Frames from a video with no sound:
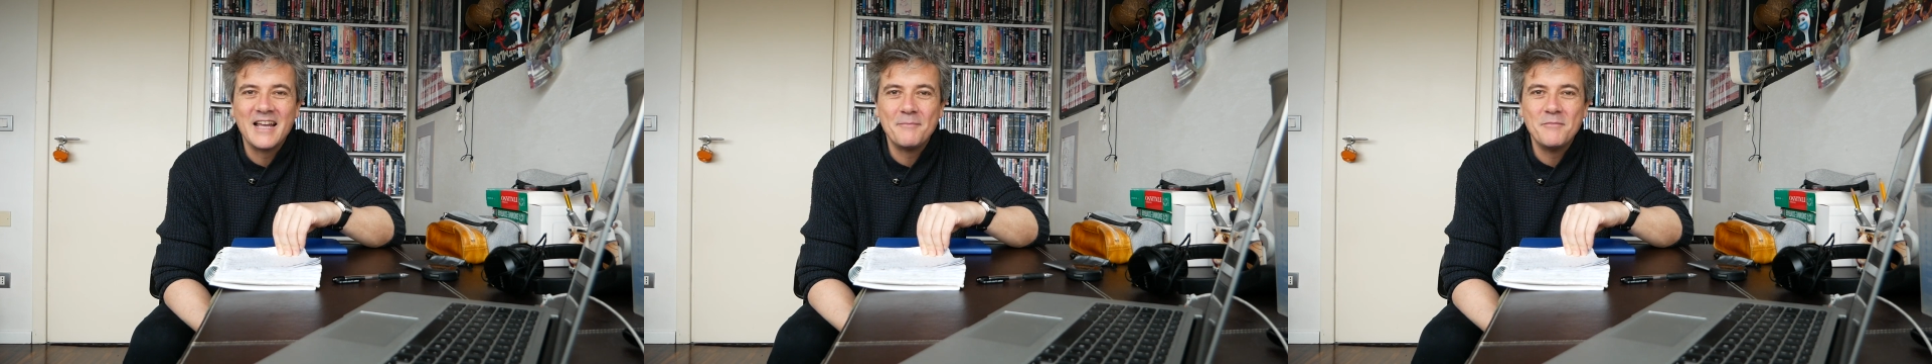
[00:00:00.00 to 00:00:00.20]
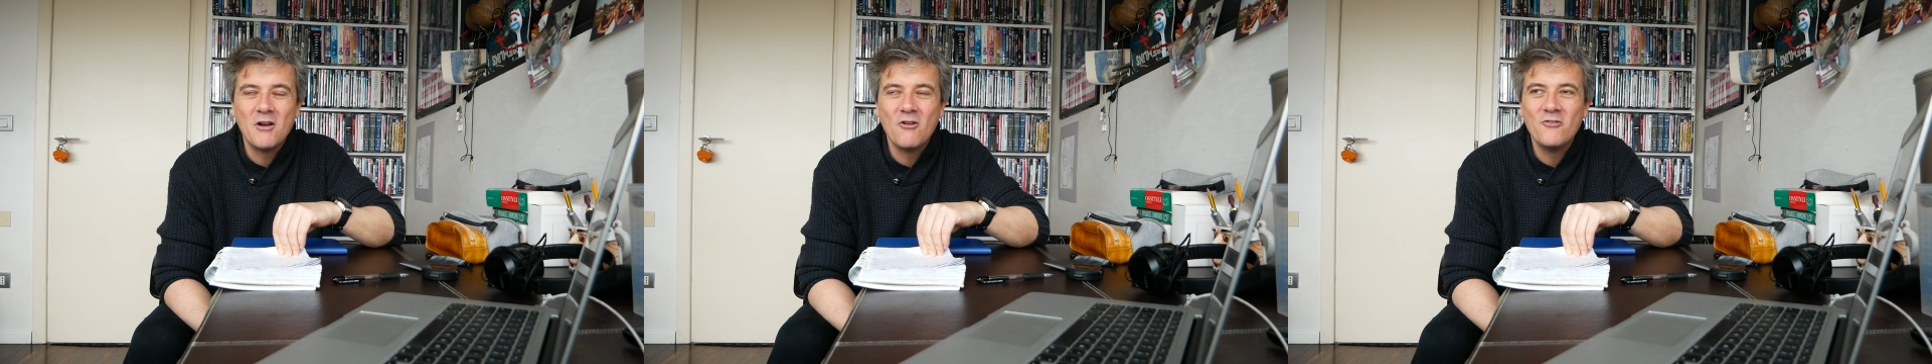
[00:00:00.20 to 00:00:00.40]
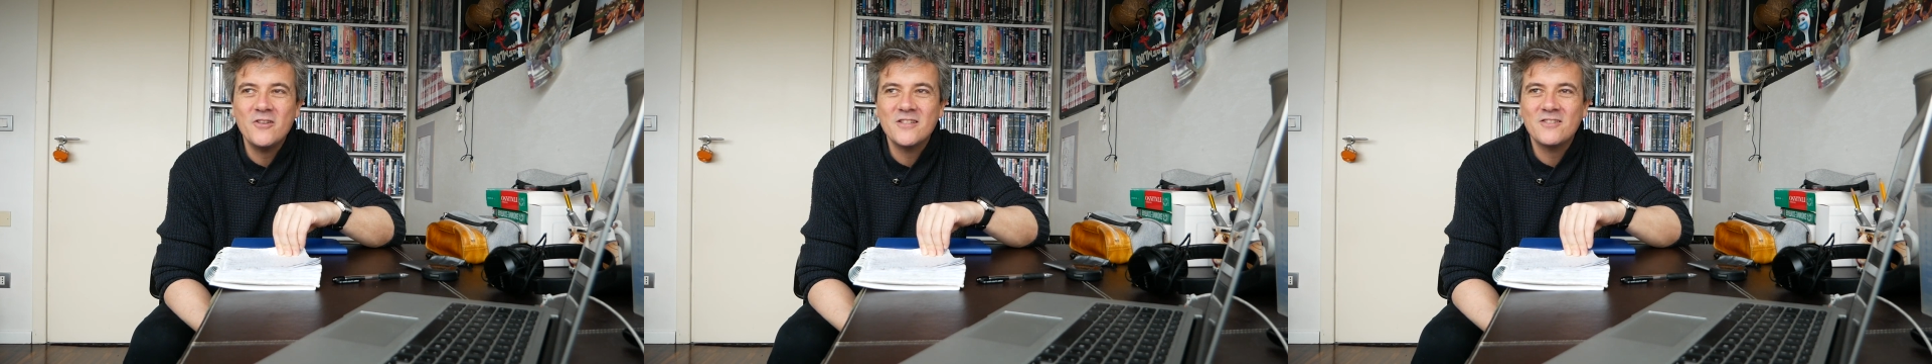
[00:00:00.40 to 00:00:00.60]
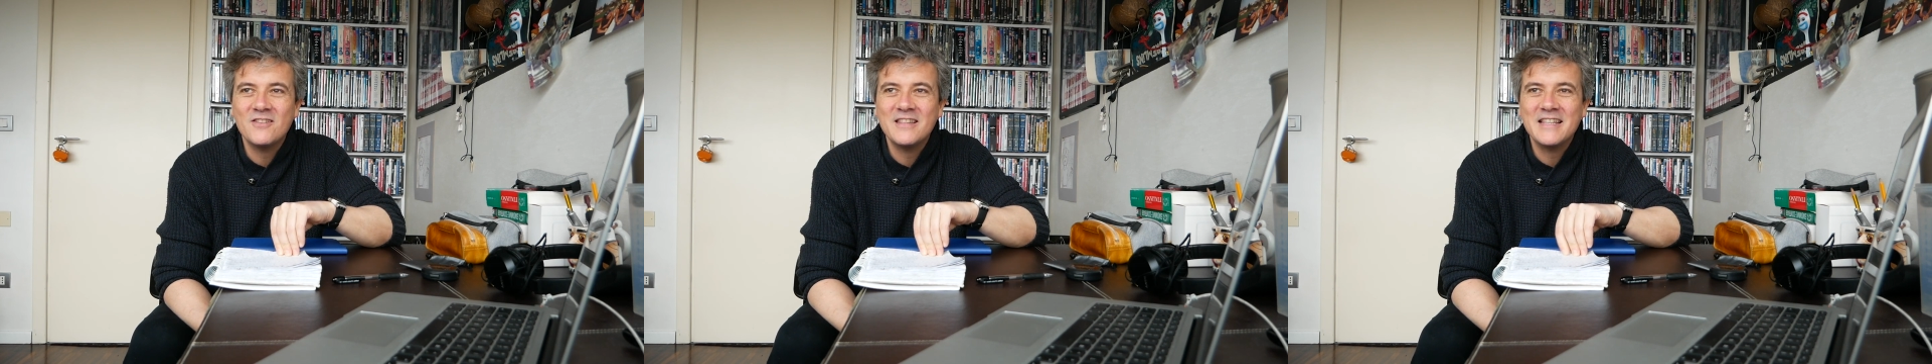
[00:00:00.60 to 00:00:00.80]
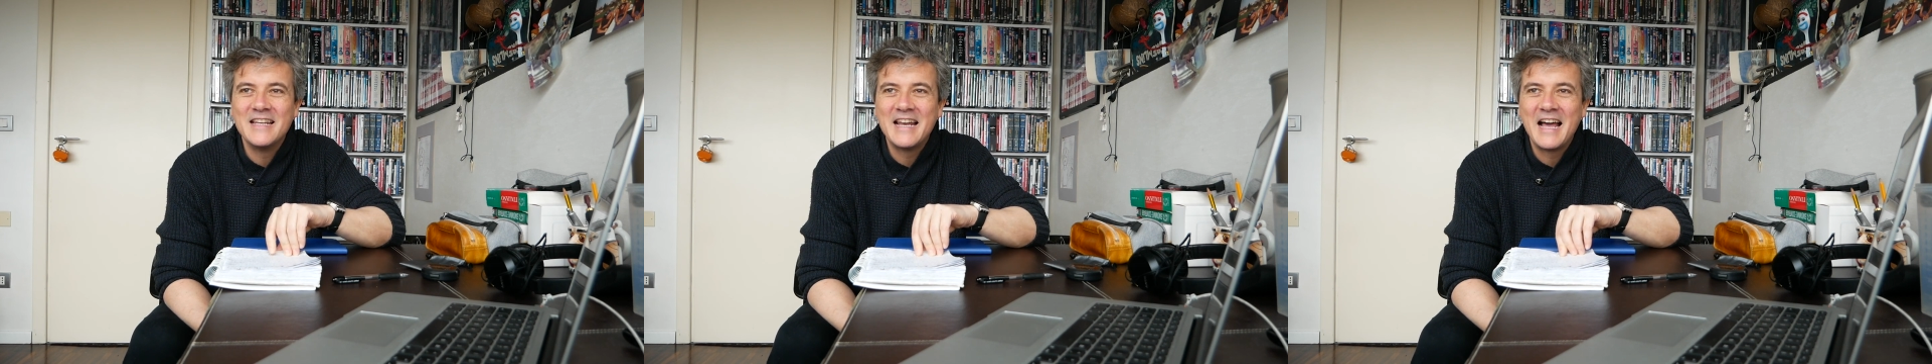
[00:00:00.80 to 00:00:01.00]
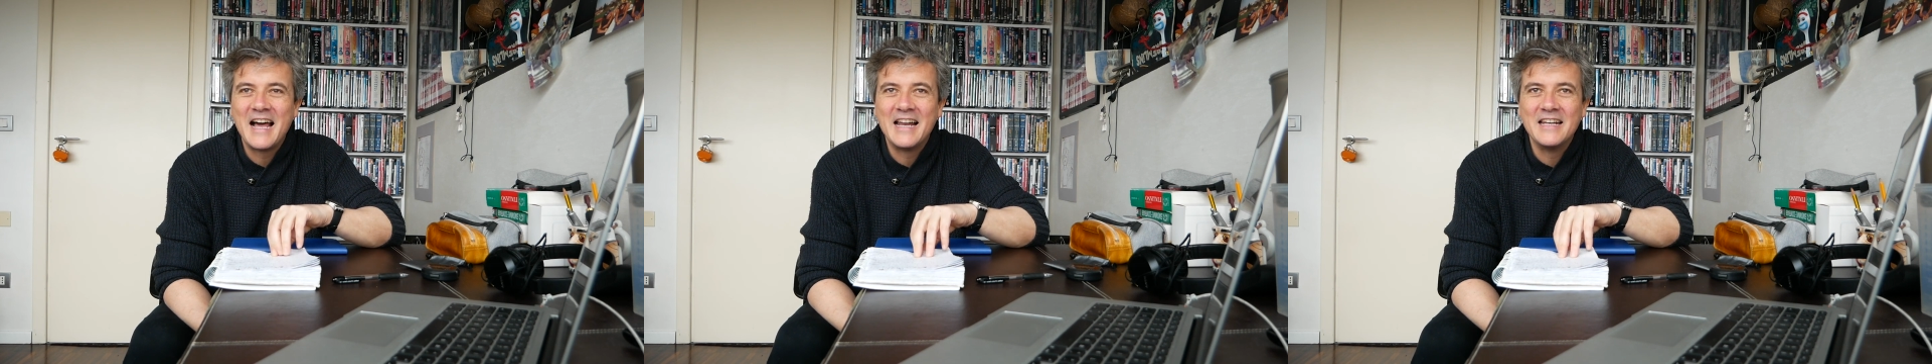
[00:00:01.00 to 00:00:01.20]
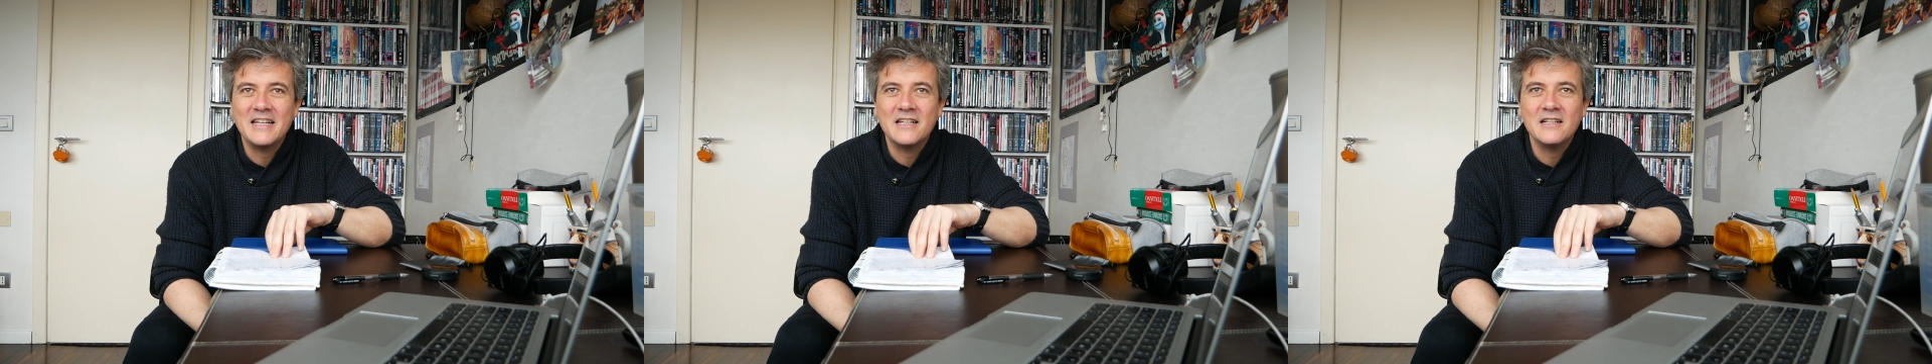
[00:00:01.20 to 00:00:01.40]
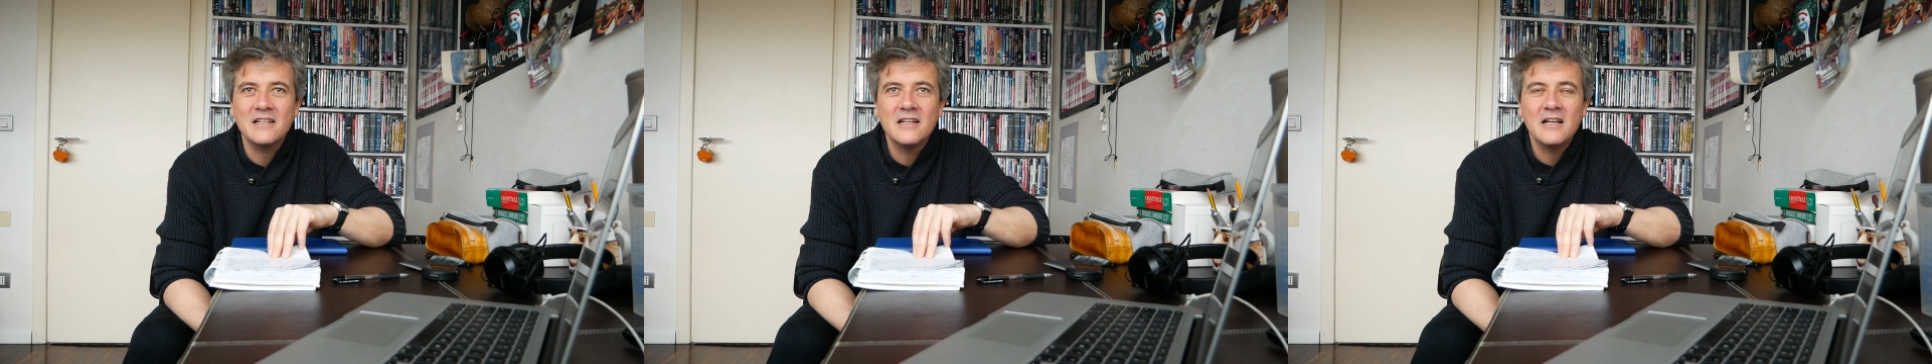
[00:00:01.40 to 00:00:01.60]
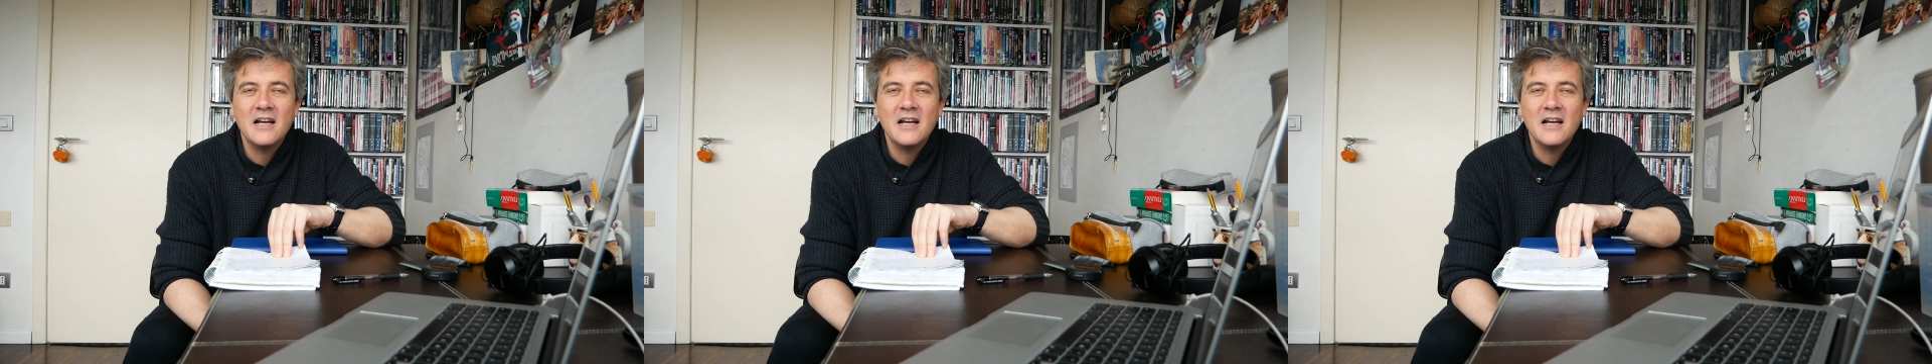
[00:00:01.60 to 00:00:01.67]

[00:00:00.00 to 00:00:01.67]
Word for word: abbiamo visto in The Nun,